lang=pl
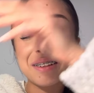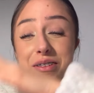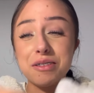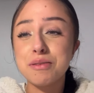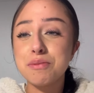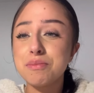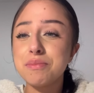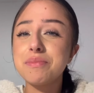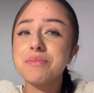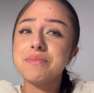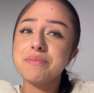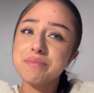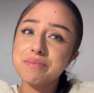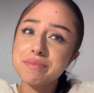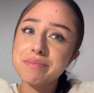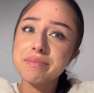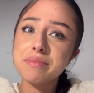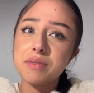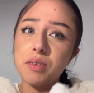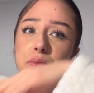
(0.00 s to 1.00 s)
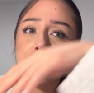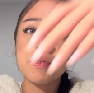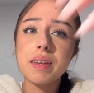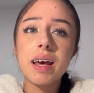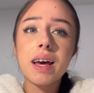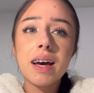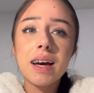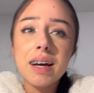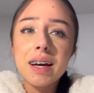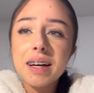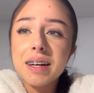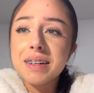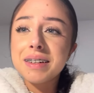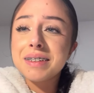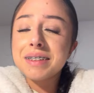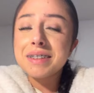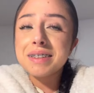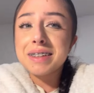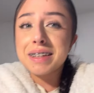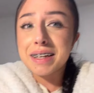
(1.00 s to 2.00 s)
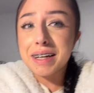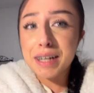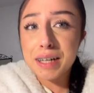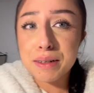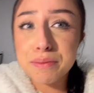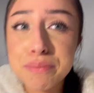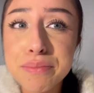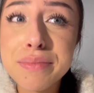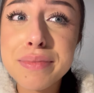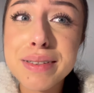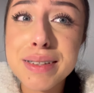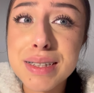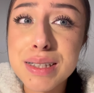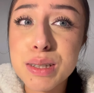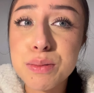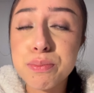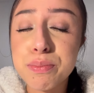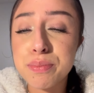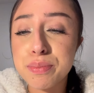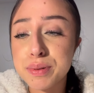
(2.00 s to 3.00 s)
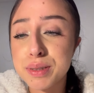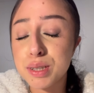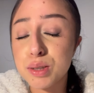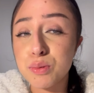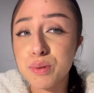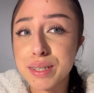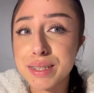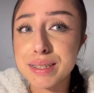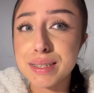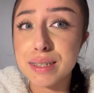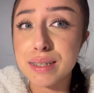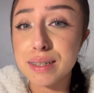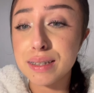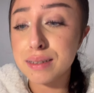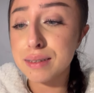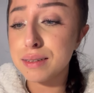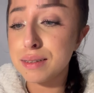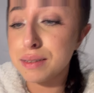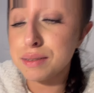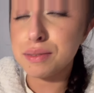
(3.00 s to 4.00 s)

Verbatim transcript: no i no. Y, taka sytuacja i